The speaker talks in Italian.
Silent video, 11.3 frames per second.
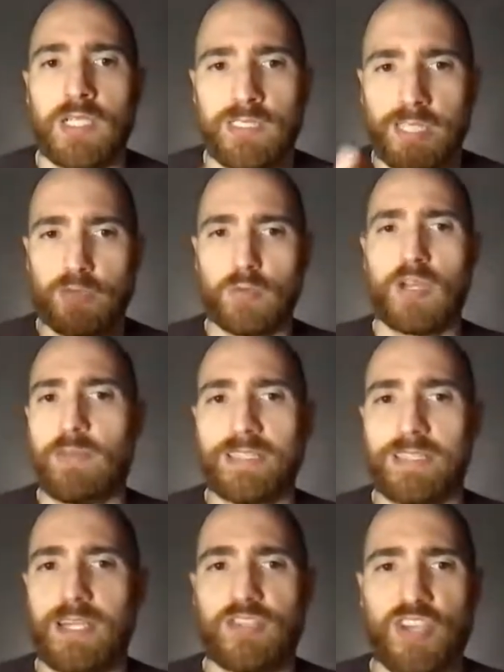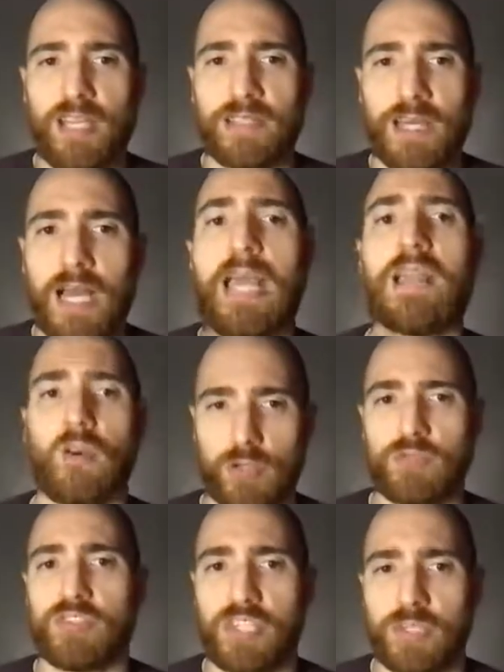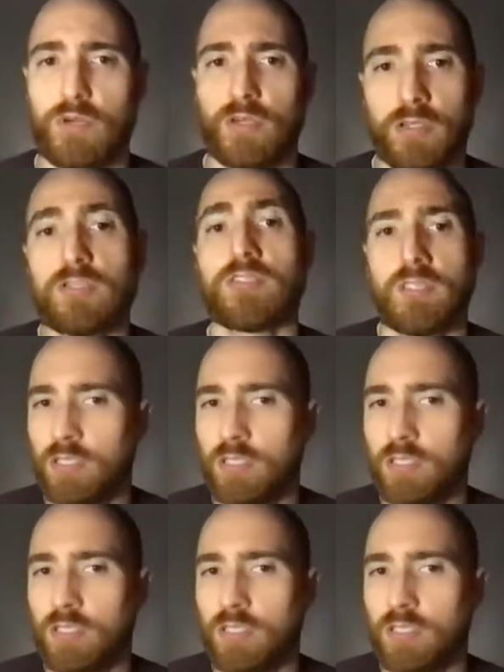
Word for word: sei tu che metti l'agenda e loro ti seguono.